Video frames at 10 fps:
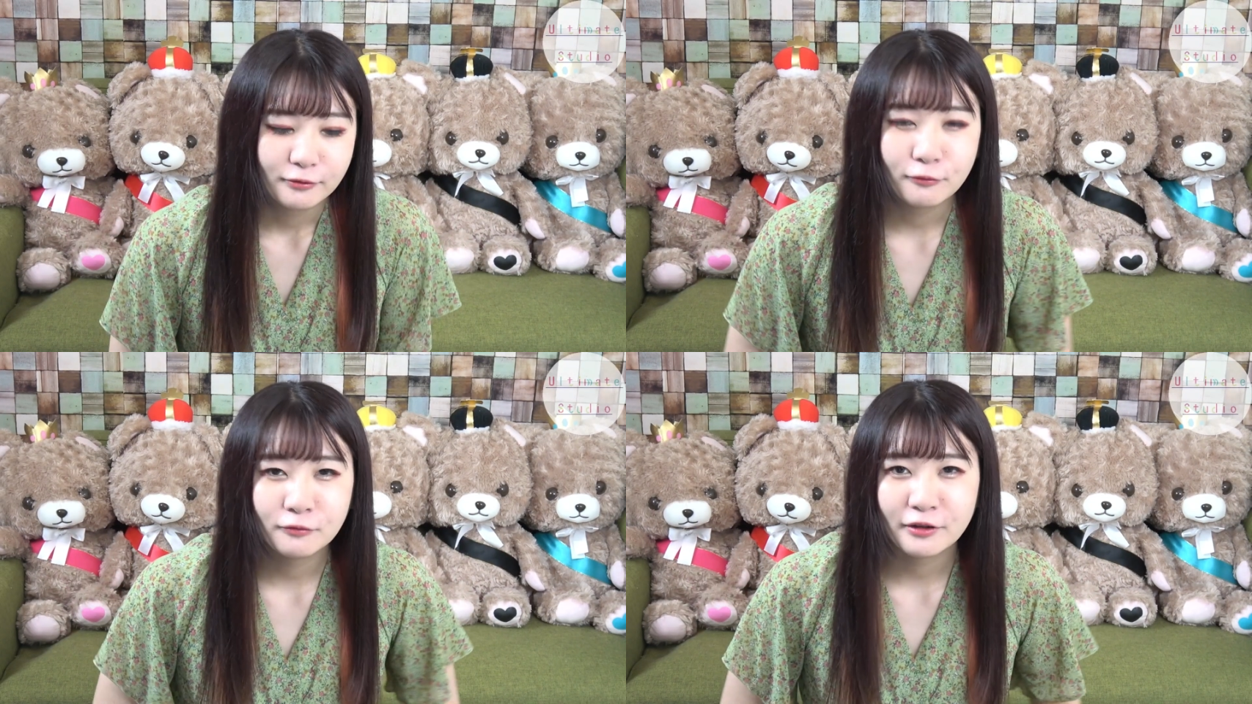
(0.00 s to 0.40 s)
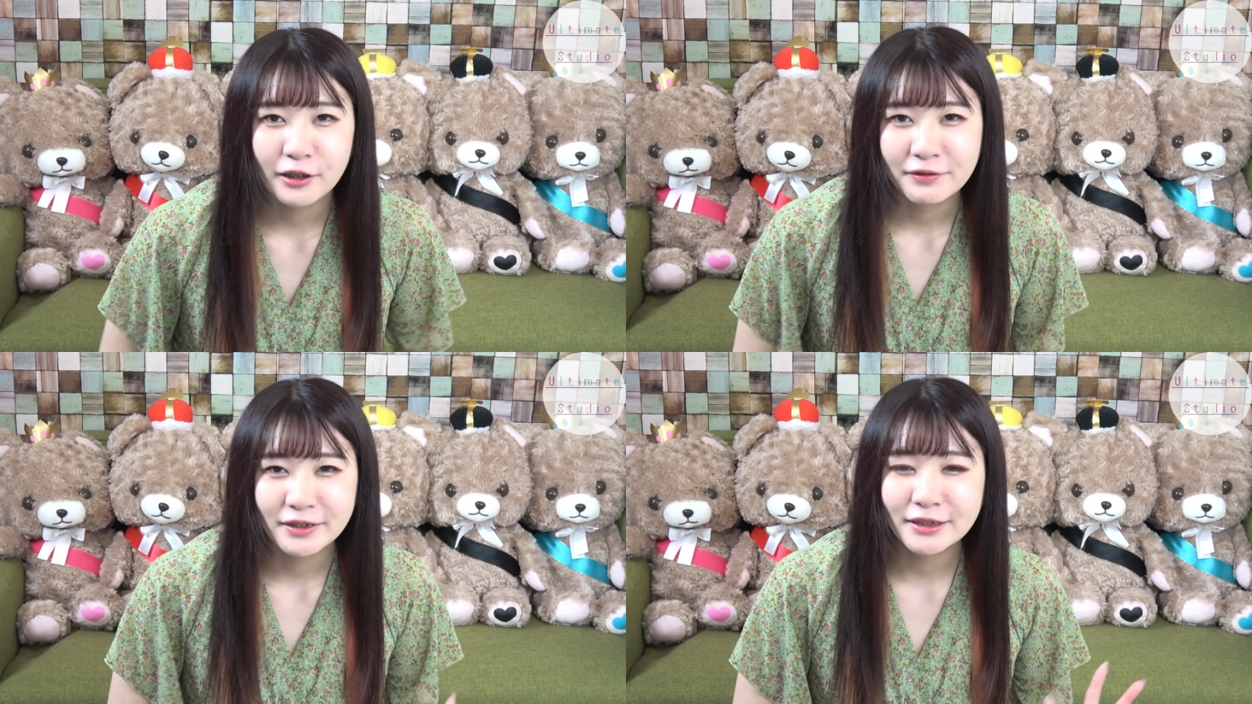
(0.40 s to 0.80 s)
今
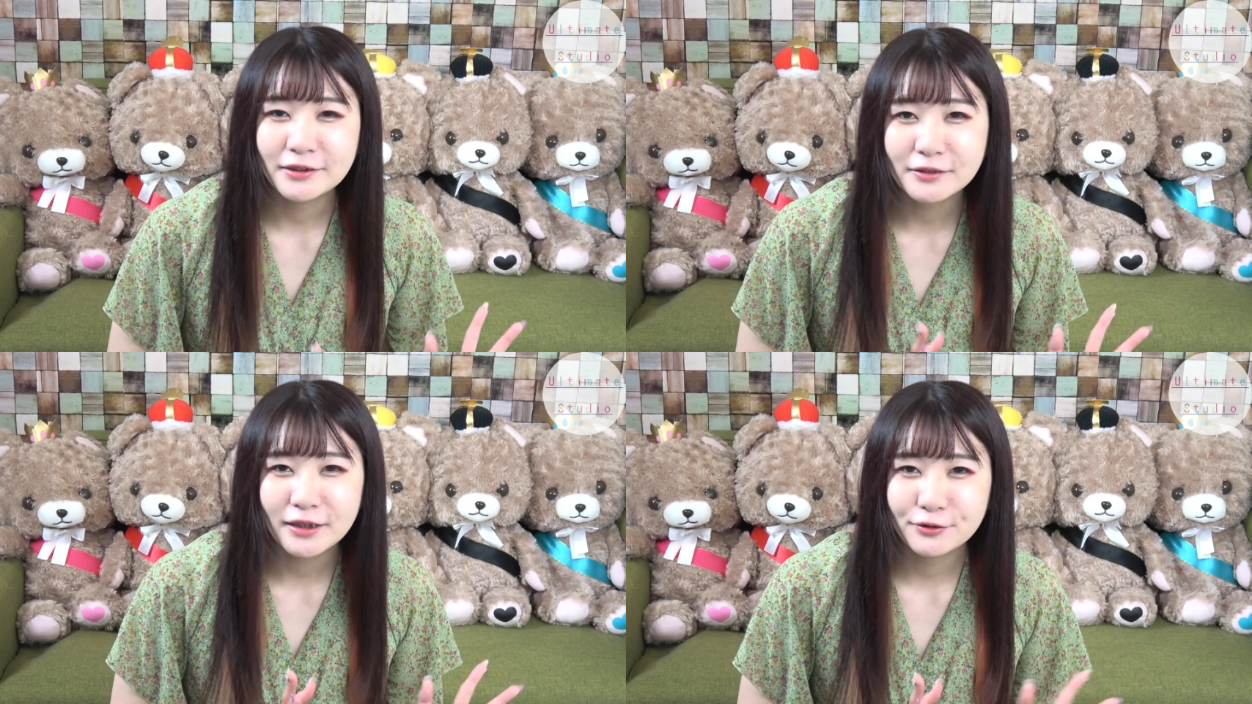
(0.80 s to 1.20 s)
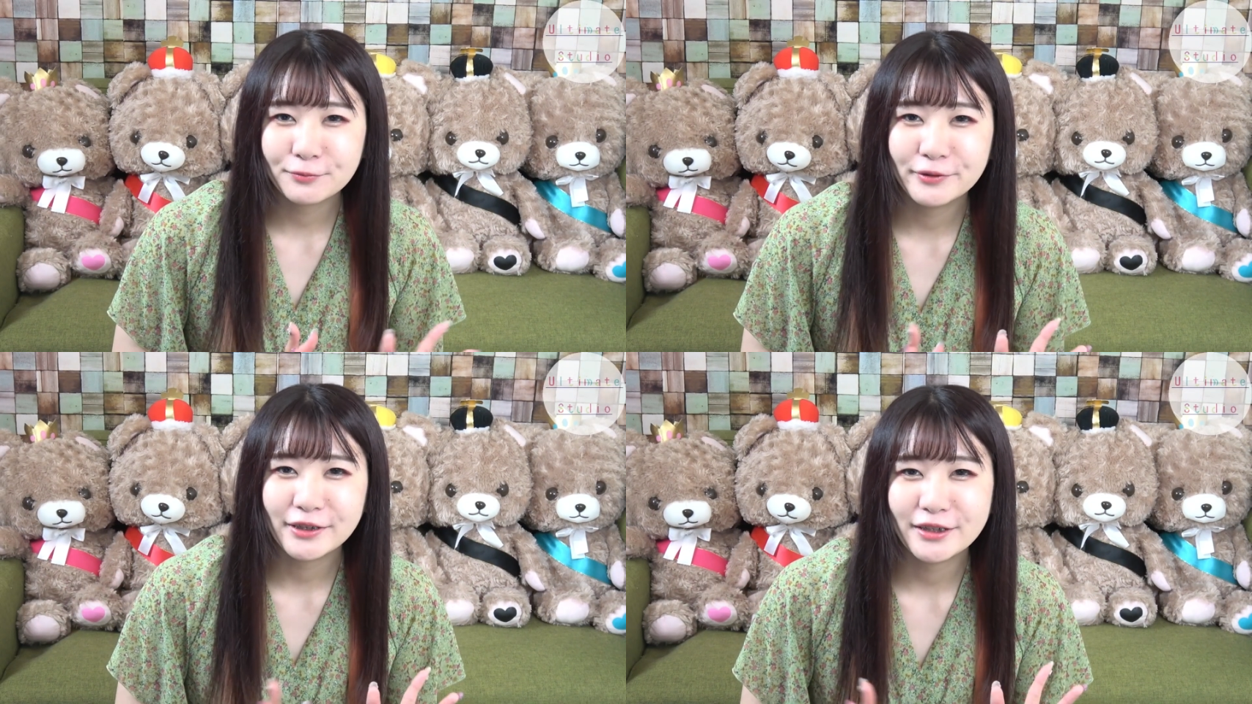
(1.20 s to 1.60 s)
回はキング
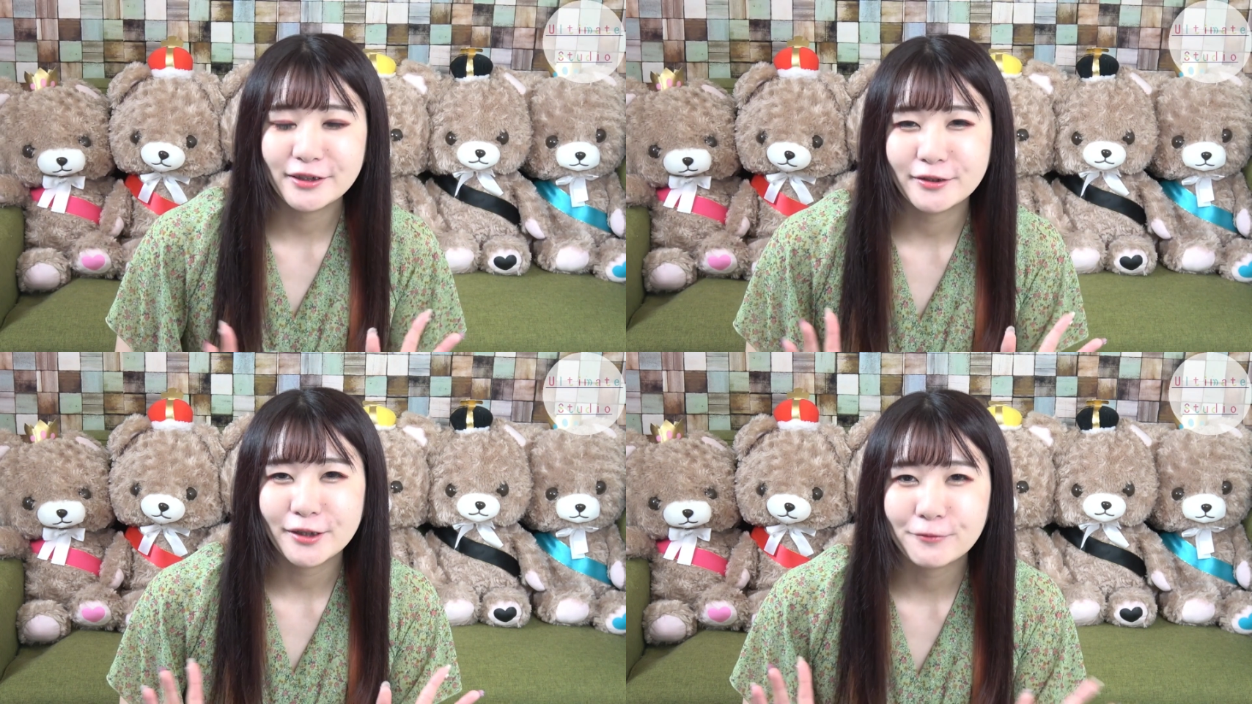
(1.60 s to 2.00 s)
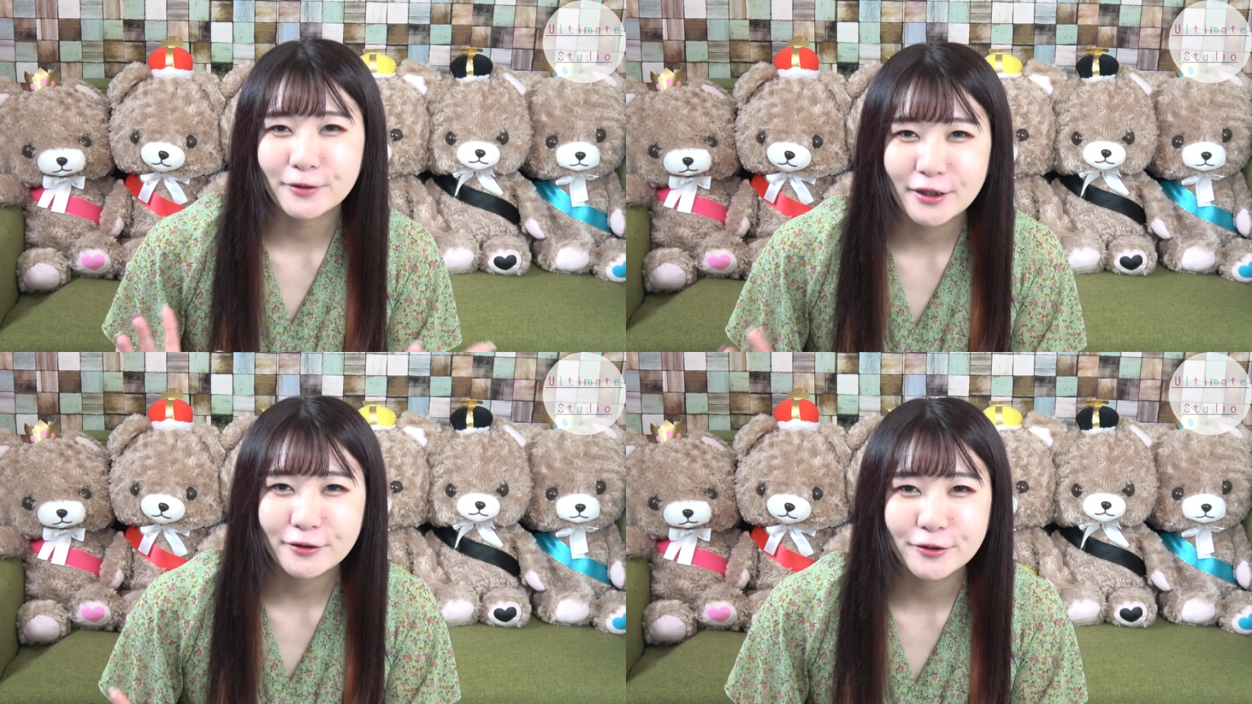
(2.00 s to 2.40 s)
プリンスで
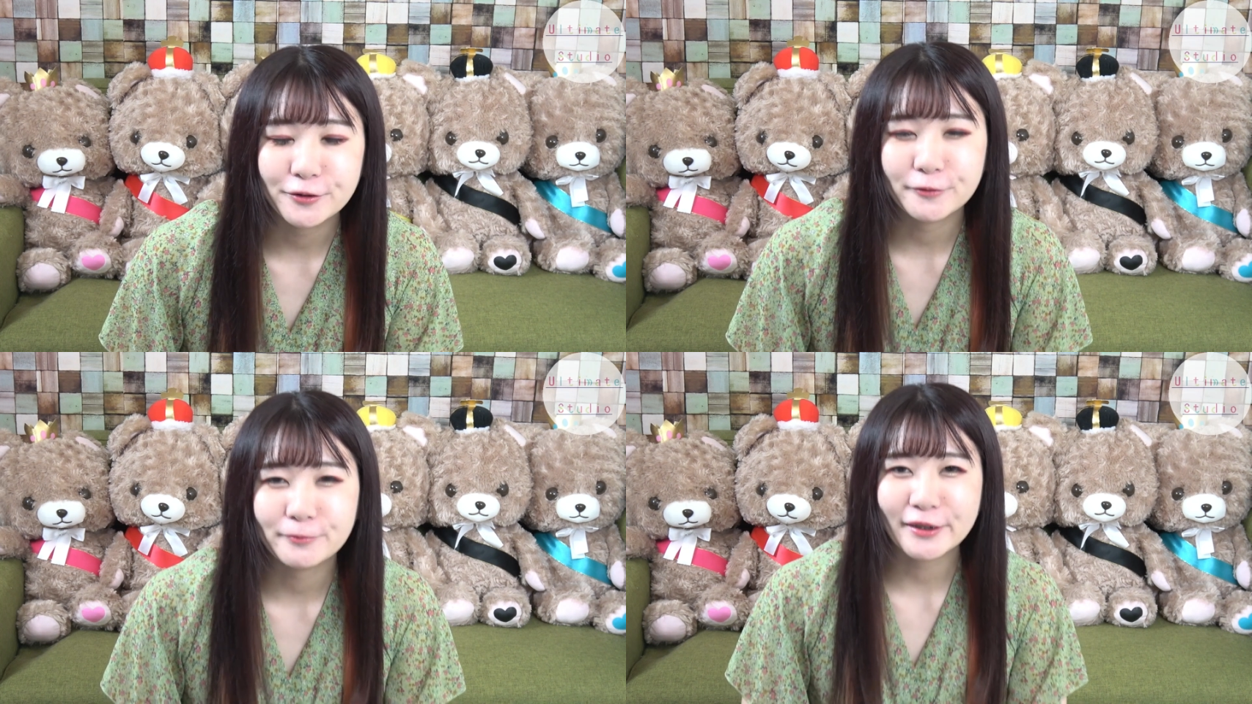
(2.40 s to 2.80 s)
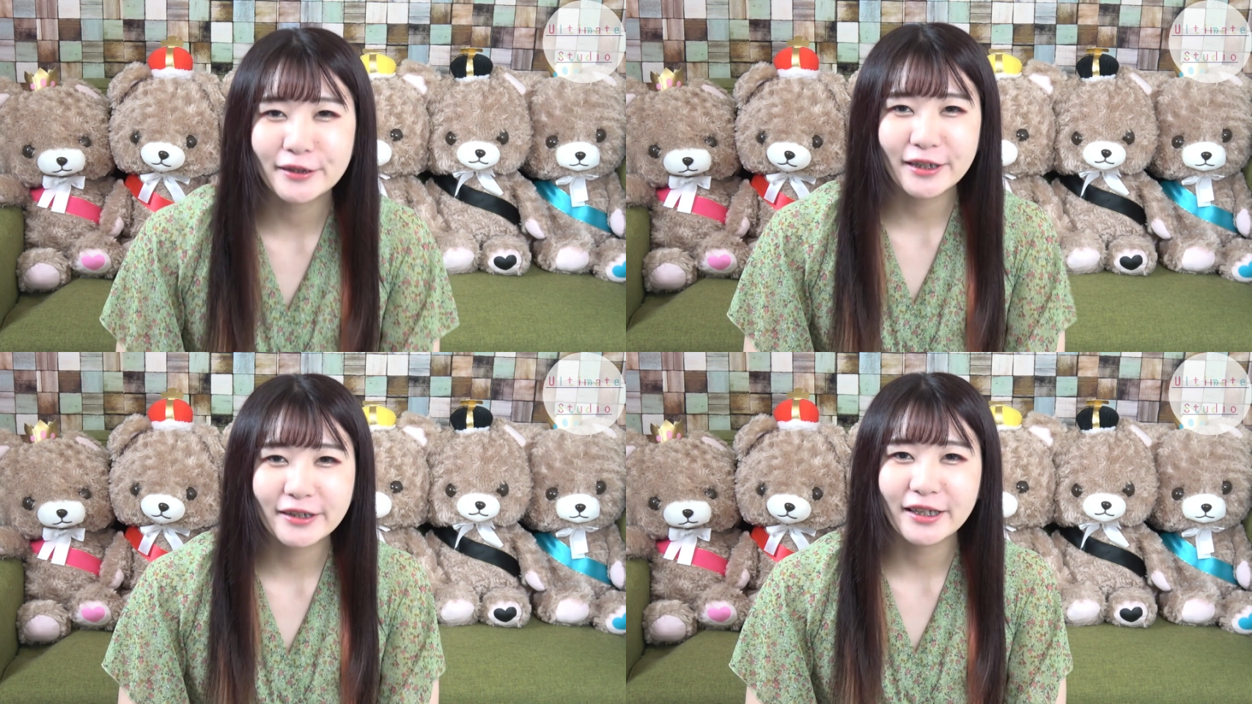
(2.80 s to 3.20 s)
はなくちょっと
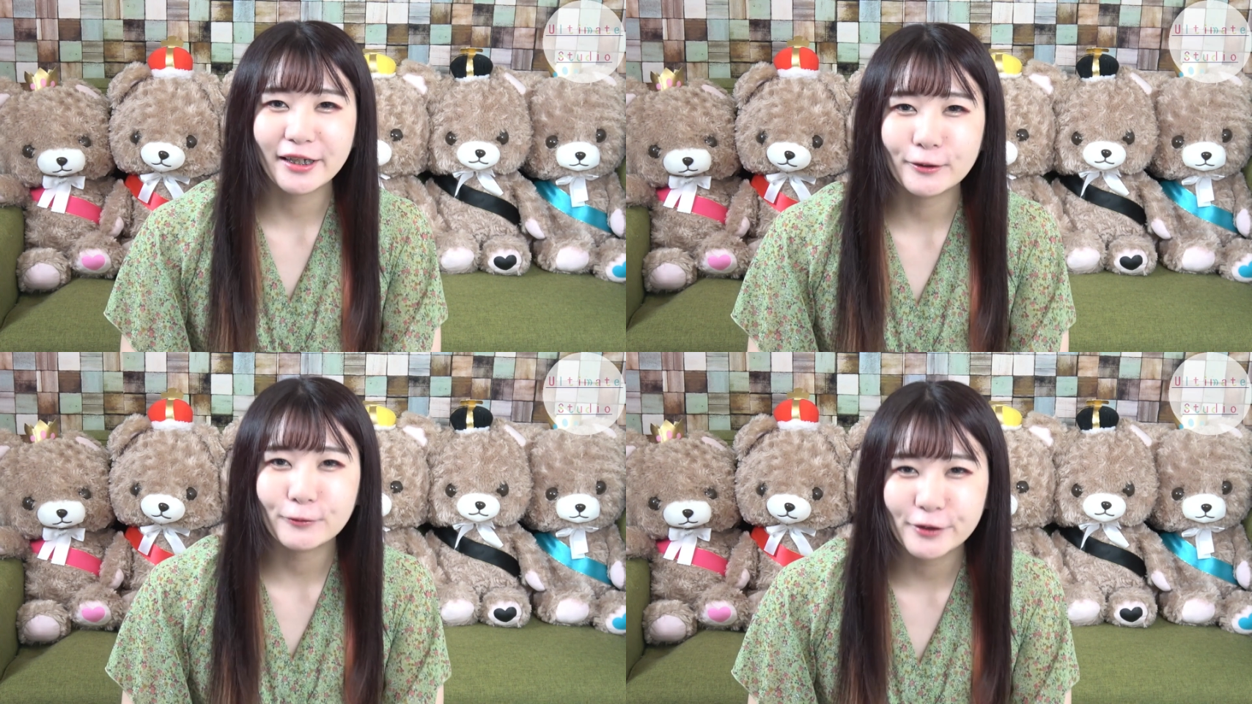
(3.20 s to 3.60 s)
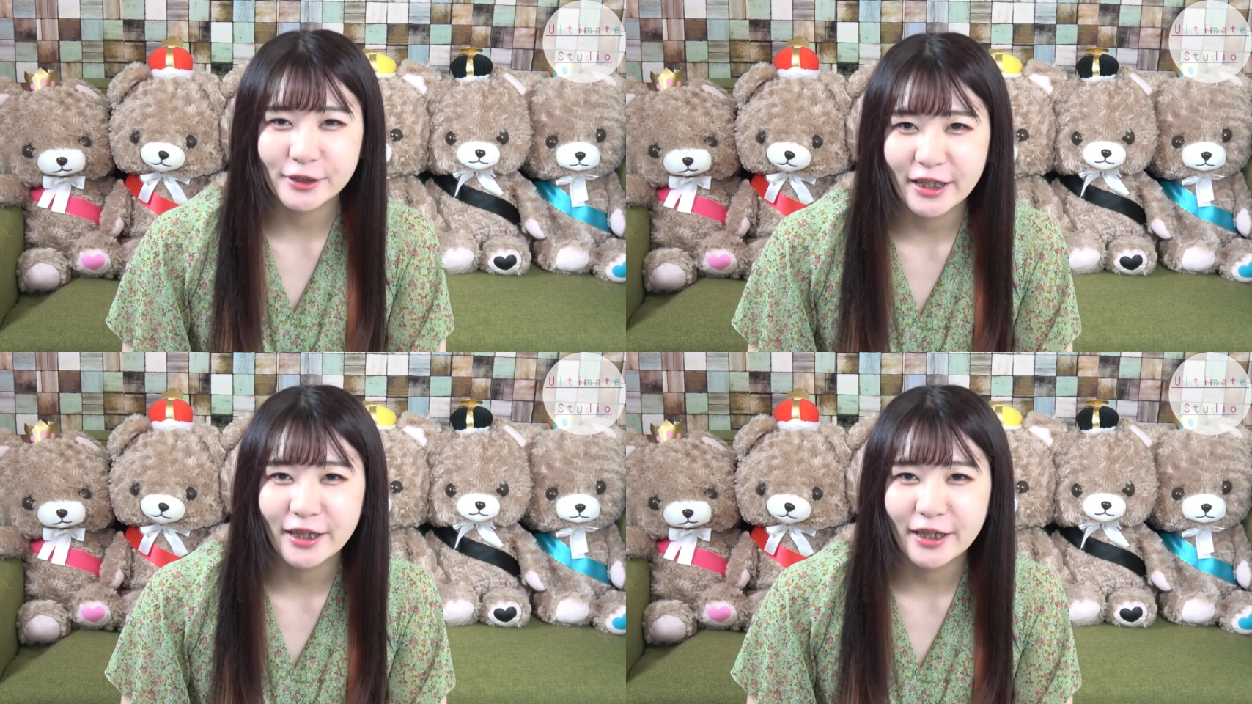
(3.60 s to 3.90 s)
番外編とし